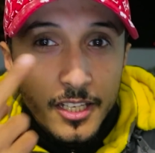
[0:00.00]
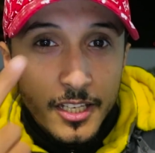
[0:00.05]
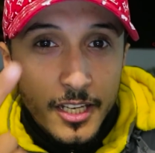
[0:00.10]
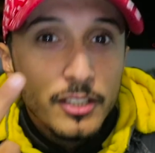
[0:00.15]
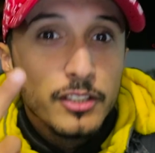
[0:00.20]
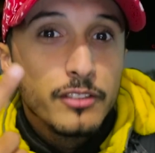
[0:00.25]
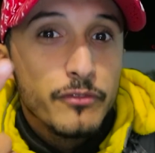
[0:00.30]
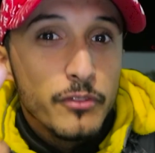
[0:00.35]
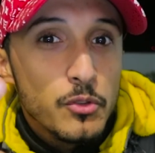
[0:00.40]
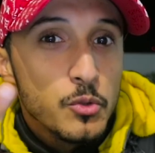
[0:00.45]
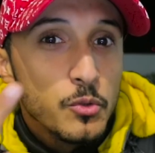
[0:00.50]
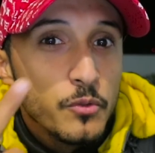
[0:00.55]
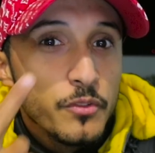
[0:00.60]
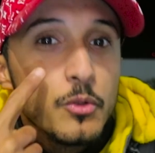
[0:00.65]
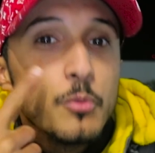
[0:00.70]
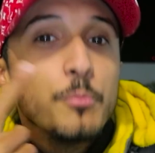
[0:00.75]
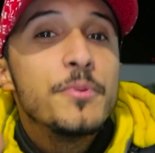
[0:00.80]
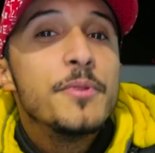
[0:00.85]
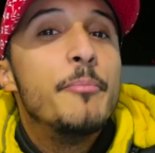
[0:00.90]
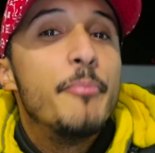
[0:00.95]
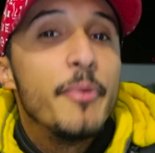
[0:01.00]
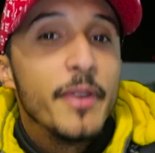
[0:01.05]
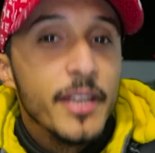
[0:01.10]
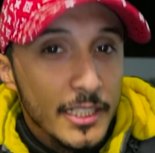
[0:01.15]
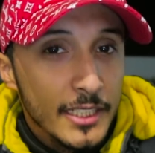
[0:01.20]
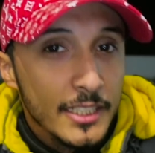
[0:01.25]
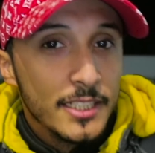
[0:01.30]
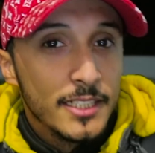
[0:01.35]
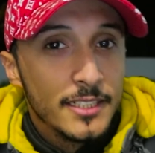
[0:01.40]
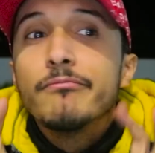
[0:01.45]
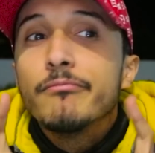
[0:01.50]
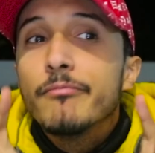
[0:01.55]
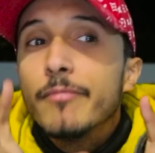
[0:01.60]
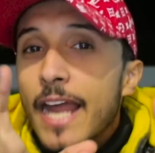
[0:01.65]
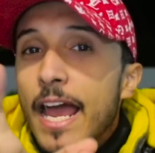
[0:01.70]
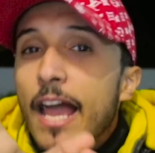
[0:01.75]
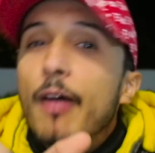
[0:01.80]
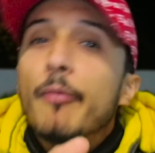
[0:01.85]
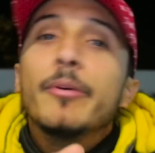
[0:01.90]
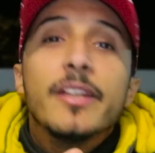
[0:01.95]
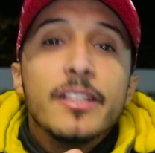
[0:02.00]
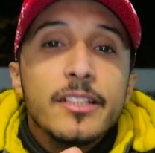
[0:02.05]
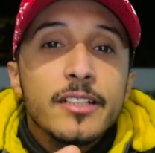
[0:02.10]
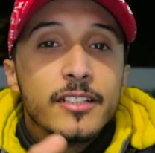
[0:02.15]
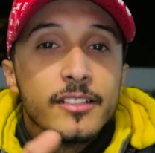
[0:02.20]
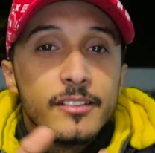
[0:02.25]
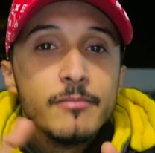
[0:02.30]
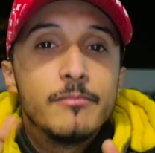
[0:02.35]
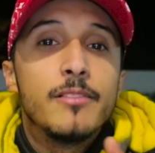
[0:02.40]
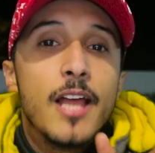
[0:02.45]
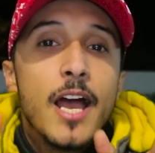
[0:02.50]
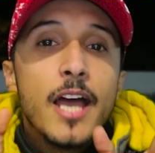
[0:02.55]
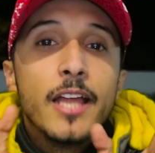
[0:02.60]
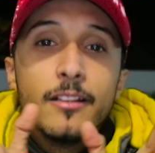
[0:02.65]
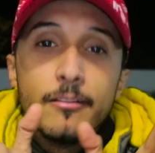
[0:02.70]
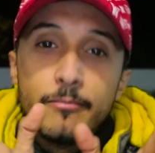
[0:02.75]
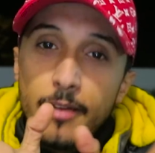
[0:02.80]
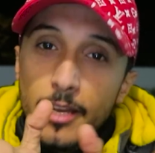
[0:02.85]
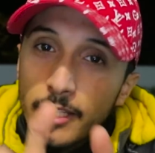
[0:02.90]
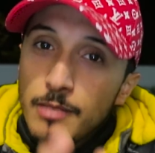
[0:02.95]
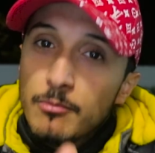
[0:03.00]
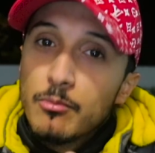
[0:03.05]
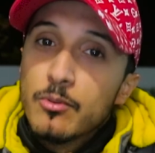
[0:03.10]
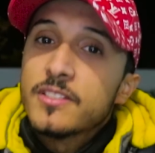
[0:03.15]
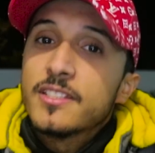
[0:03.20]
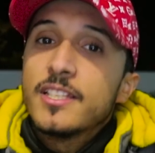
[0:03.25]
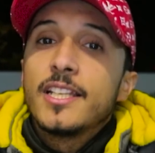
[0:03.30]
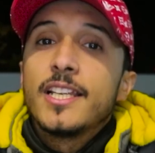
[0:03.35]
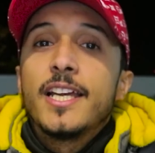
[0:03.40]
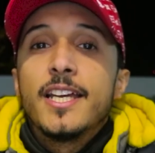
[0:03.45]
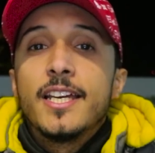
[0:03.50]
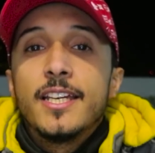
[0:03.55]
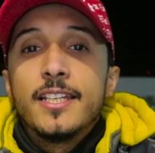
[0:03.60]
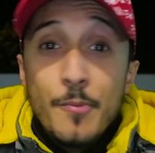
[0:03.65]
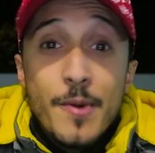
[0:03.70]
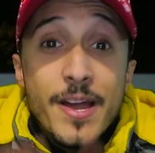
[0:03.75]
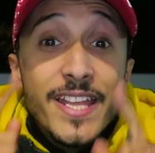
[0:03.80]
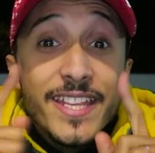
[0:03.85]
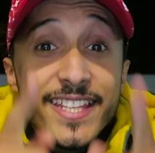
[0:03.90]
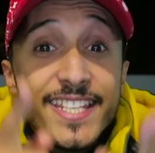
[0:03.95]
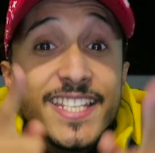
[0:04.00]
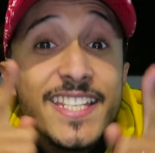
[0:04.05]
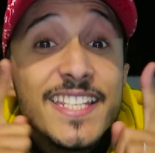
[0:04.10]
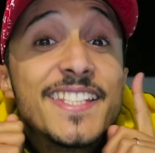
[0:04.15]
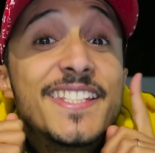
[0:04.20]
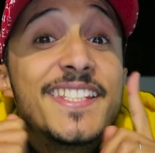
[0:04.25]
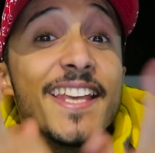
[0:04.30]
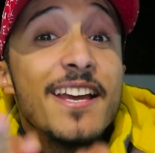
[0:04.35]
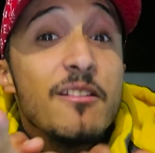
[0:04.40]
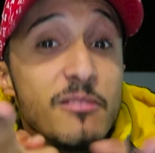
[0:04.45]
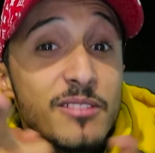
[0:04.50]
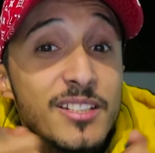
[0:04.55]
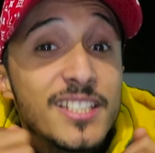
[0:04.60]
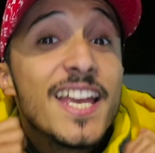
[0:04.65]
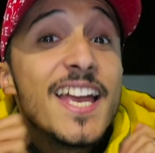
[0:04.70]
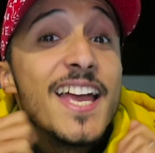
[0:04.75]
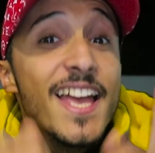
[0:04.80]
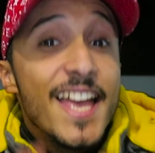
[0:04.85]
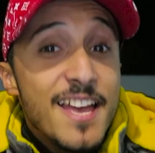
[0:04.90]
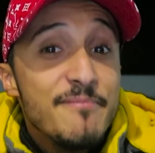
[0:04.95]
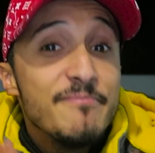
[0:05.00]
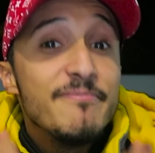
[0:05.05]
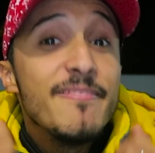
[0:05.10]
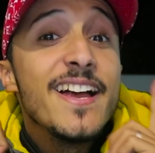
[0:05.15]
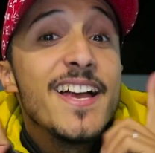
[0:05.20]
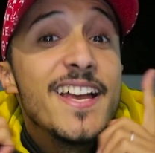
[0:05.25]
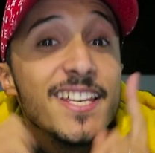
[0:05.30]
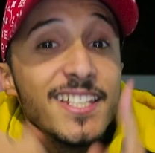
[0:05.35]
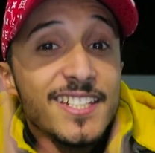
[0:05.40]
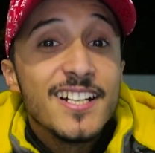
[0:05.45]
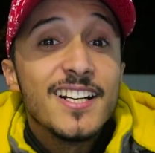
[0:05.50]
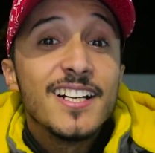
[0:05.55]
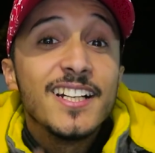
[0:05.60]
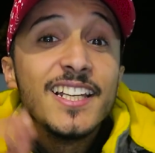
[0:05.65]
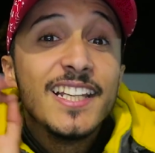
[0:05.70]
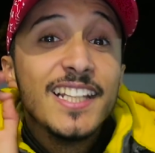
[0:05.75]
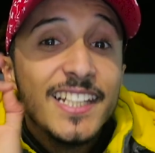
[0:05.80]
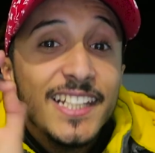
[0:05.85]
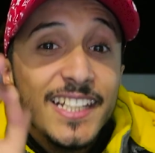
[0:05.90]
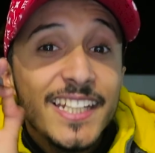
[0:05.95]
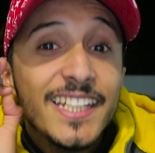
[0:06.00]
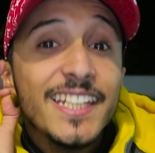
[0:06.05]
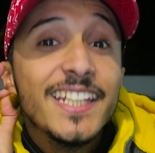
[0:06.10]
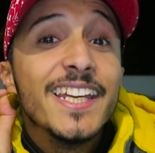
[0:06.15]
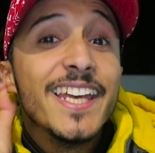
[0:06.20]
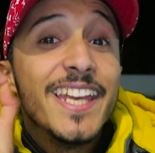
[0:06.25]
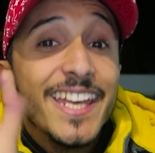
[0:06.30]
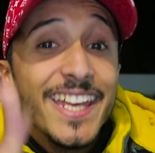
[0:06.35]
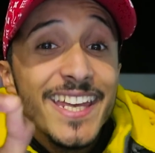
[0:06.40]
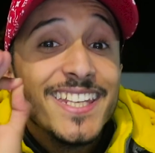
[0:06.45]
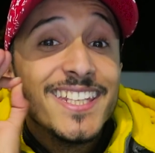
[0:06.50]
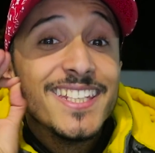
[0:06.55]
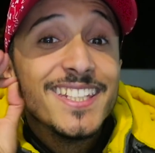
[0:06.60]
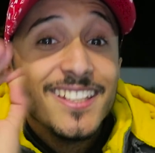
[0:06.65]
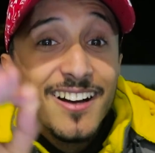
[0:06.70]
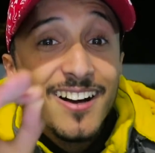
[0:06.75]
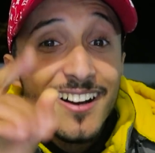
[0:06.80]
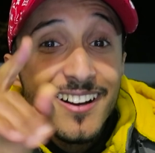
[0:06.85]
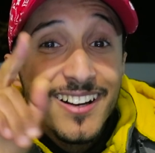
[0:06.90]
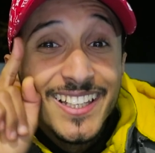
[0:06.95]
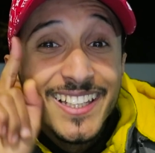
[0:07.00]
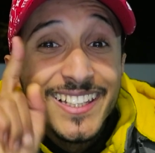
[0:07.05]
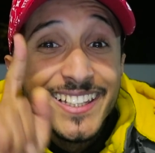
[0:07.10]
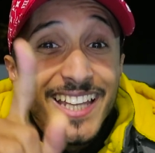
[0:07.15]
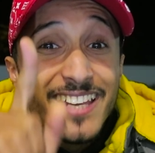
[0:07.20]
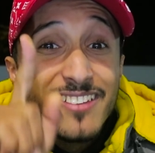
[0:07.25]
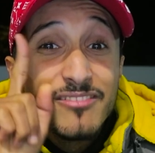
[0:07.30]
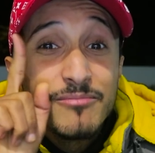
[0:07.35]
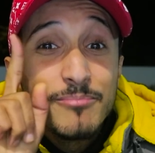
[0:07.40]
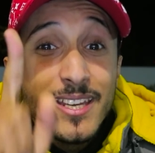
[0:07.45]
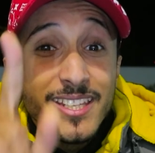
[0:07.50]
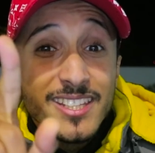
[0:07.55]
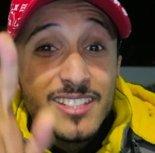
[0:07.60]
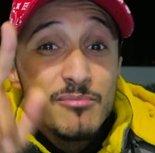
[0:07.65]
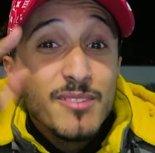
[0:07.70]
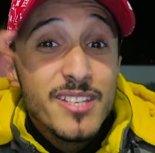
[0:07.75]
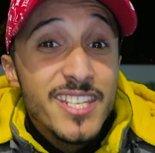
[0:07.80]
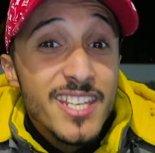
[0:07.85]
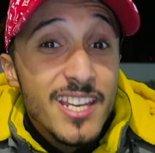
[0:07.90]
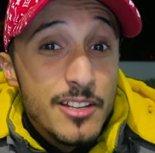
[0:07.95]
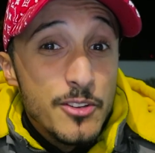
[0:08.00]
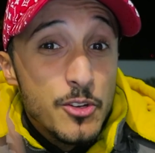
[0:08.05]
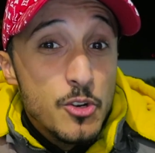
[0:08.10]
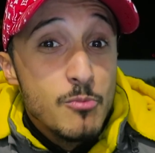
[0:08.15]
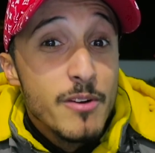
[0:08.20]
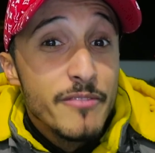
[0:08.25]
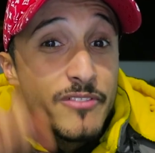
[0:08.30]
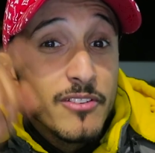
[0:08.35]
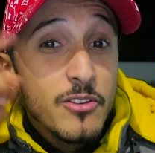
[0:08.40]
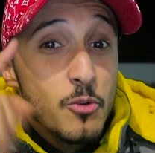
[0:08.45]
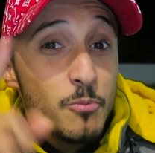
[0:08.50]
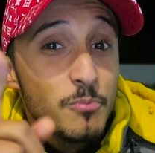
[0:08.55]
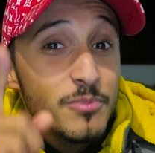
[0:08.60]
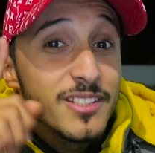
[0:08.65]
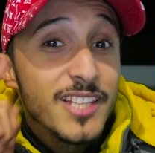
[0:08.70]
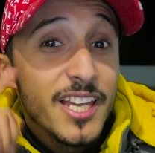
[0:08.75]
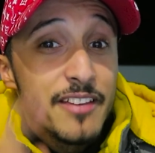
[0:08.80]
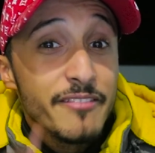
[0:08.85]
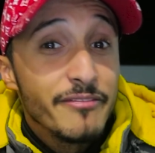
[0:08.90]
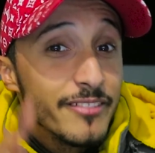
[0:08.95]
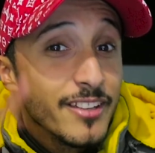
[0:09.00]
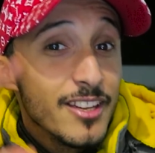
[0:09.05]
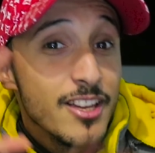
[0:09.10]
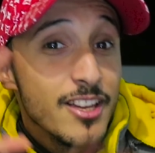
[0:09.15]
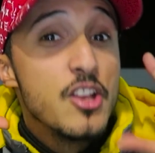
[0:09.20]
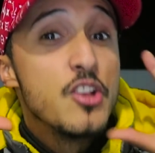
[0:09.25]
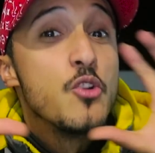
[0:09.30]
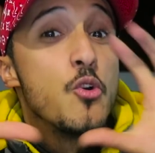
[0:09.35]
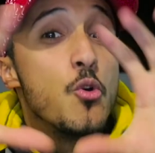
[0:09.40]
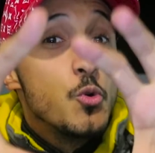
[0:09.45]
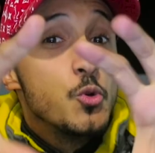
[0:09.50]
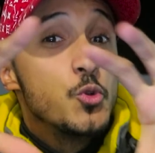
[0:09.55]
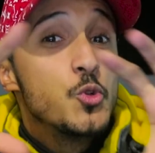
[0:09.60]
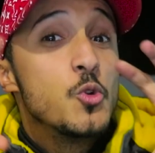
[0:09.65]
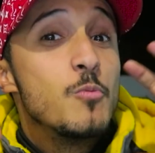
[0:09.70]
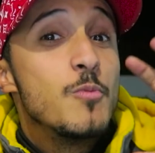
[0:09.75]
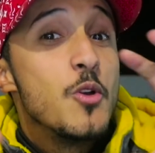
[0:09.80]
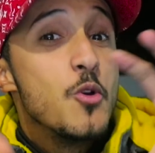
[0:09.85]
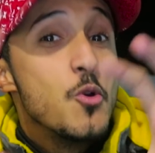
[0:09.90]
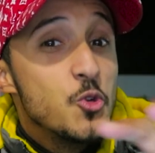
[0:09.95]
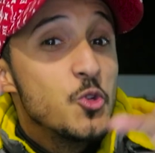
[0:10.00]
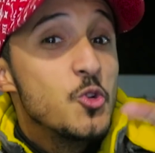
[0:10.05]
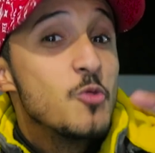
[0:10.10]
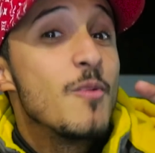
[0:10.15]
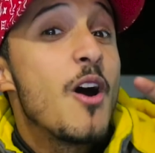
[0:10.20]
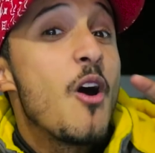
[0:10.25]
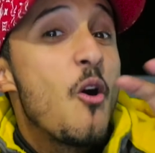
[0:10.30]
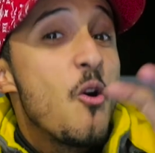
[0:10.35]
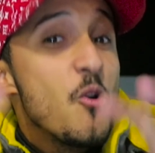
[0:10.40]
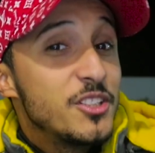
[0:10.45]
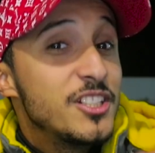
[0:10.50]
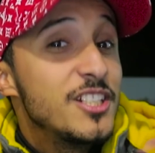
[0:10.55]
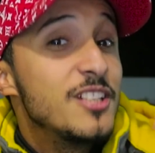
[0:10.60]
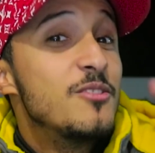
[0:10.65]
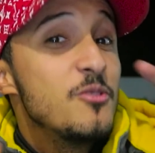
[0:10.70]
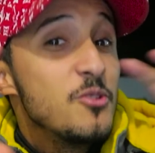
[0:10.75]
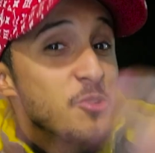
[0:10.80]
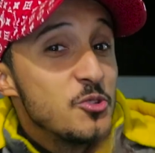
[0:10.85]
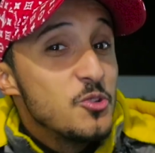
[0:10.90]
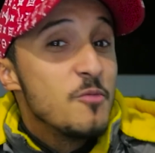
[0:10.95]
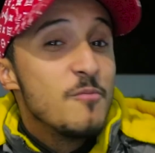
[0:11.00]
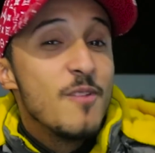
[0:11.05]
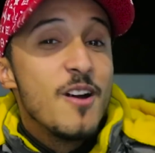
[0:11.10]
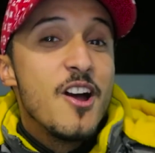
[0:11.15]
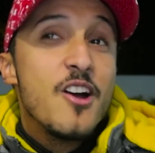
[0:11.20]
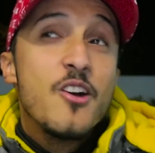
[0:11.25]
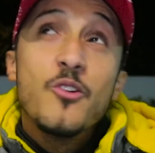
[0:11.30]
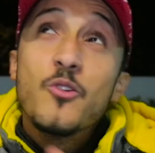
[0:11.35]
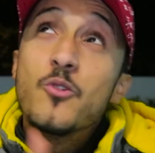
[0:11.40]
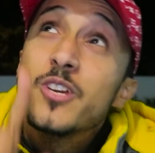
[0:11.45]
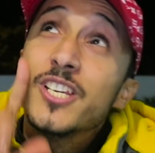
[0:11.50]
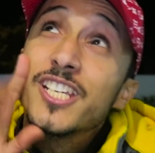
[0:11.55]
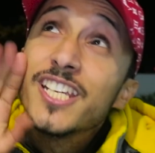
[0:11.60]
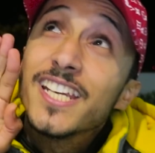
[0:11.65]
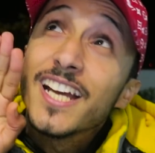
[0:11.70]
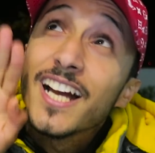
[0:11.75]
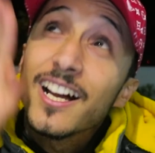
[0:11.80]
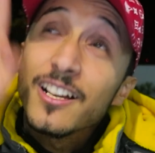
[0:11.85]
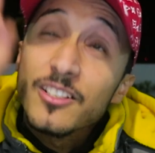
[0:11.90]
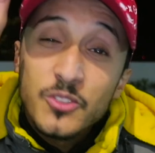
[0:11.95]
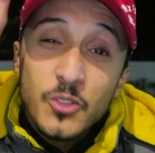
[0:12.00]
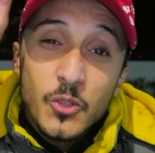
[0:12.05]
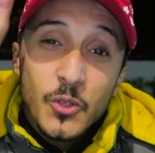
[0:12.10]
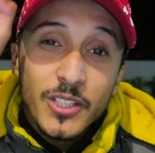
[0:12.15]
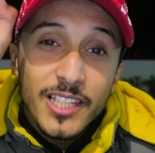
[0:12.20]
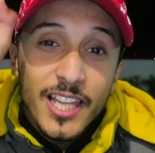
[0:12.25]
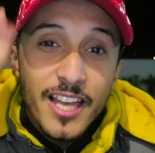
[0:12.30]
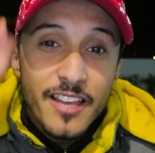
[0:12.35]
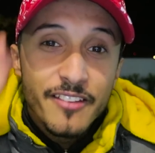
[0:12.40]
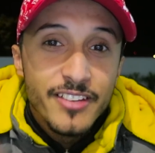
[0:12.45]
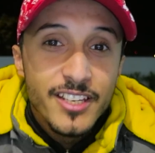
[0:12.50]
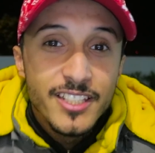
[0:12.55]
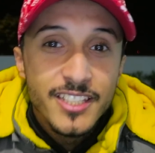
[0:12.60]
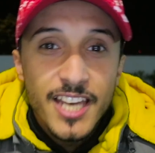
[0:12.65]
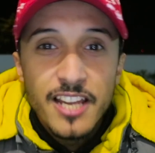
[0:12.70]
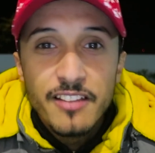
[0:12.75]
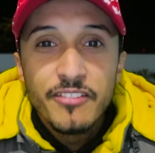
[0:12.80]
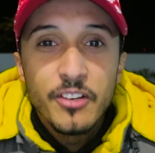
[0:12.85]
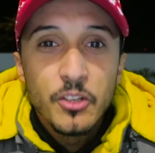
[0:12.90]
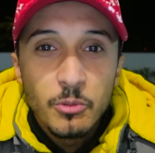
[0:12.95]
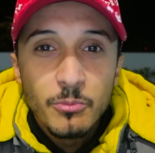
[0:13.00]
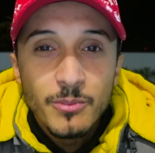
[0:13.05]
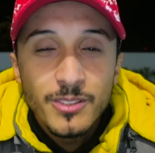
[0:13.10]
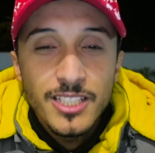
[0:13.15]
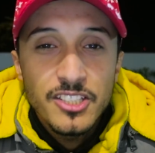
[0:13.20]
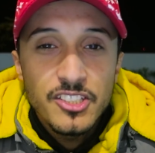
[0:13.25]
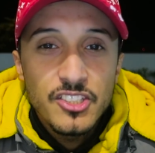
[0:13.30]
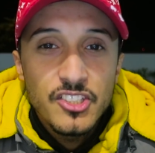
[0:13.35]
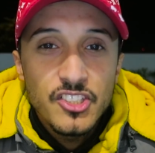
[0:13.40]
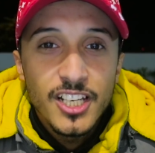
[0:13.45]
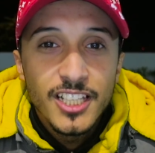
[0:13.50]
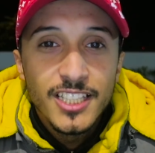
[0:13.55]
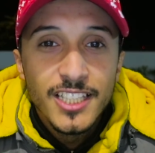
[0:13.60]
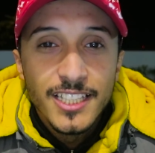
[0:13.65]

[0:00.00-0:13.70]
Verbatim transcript: كنتفرجوا فيكم متبعينك مراقبينك بهذا المصطلح هذا ما تنساوش اهم حاجه اللي هي اللايف مع الثمانيه اليوم في اللوبس لايف الهجوم الهجوم اخوتي الهجوم كل شيء خاصو يطلع في هذا 2018 ان شاء